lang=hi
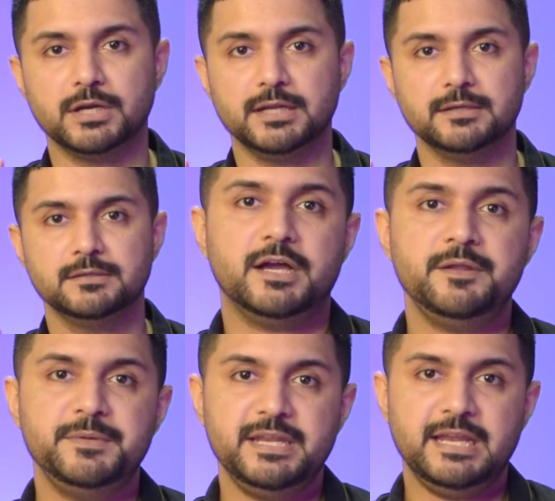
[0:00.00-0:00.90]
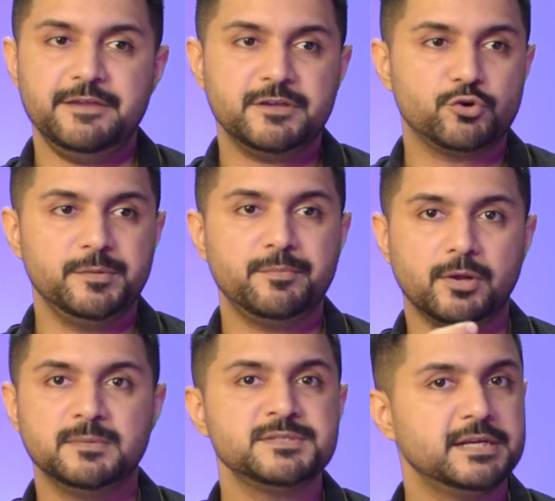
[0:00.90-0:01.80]
मॉडल है अगर मेरी लाइफ के कोई भी
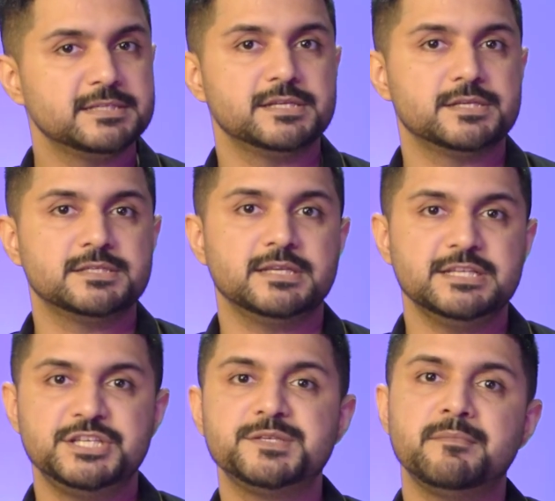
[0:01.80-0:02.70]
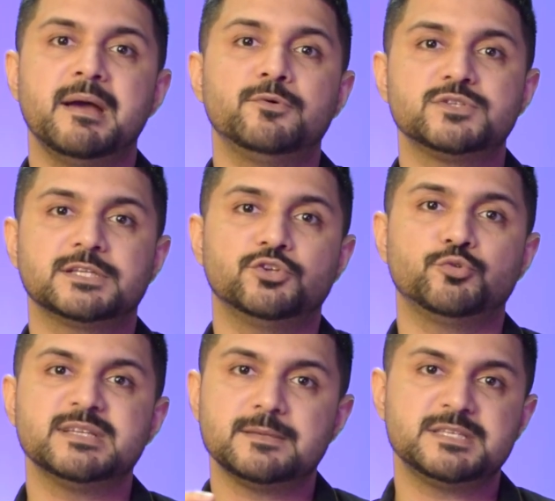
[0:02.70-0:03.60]
प्रॉब्लम्स या डिसीजन इस चीज़ में मैप हो सकते हो
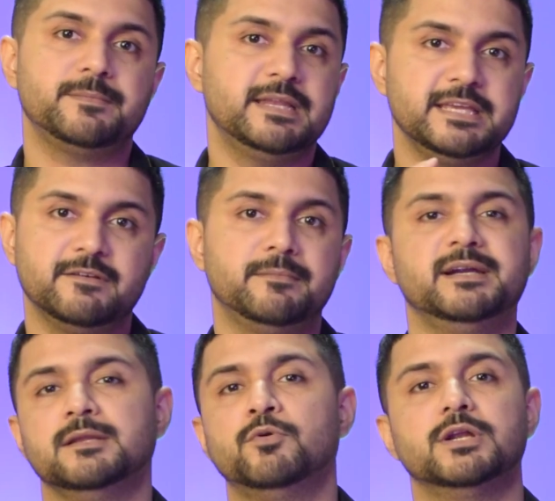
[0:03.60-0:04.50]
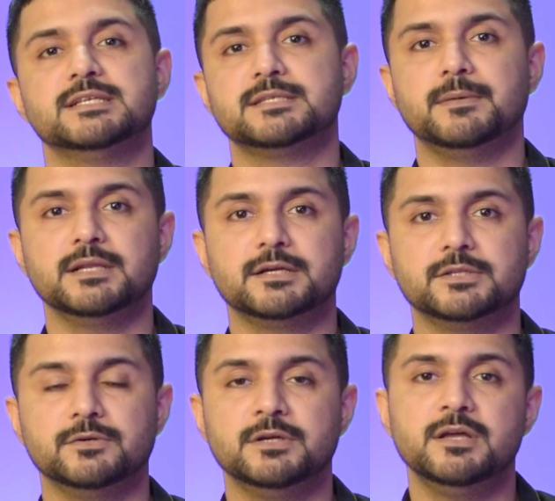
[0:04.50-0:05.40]
तो मैं सबसे पहले ये वाला मेंटल मॉडल इस्तेमाल
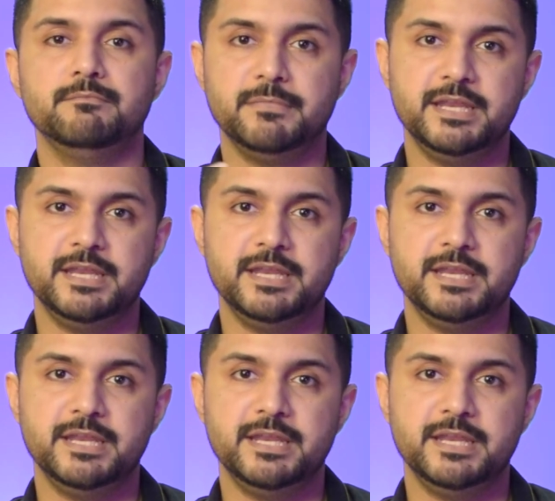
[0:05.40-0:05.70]
करूँ